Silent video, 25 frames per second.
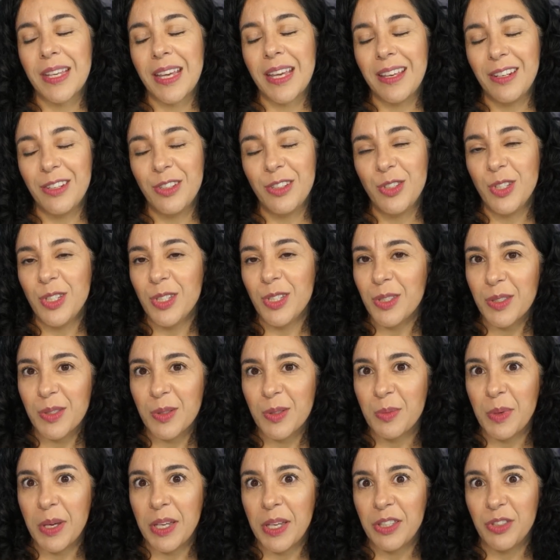
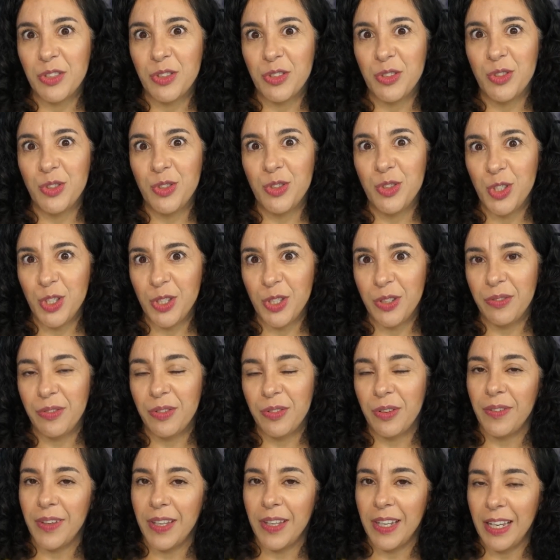queridinhos do mês de
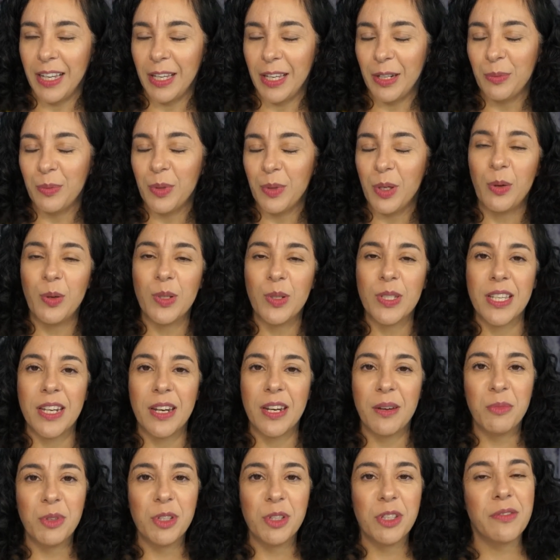fevereiro Eu
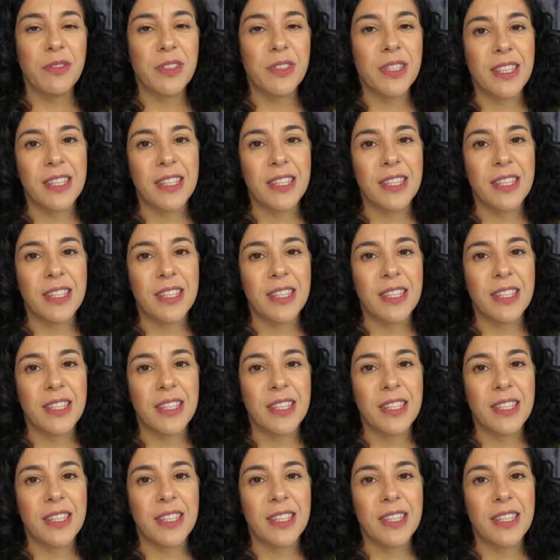gostaria muito que